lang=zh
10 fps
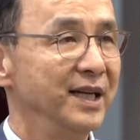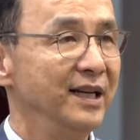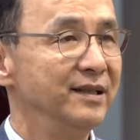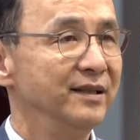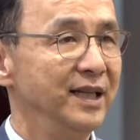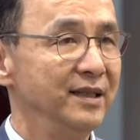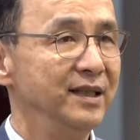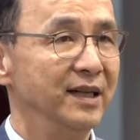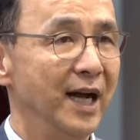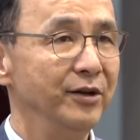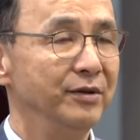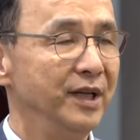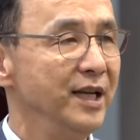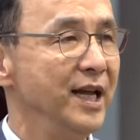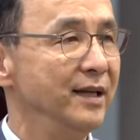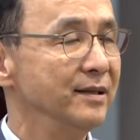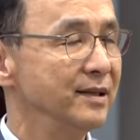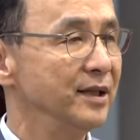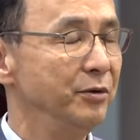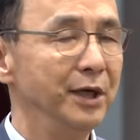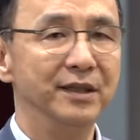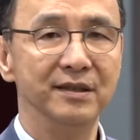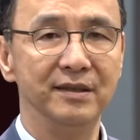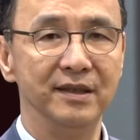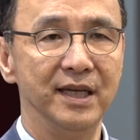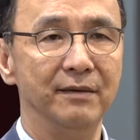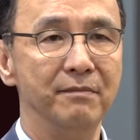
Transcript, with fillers: 再一次提醒，还有1年4个月的时间，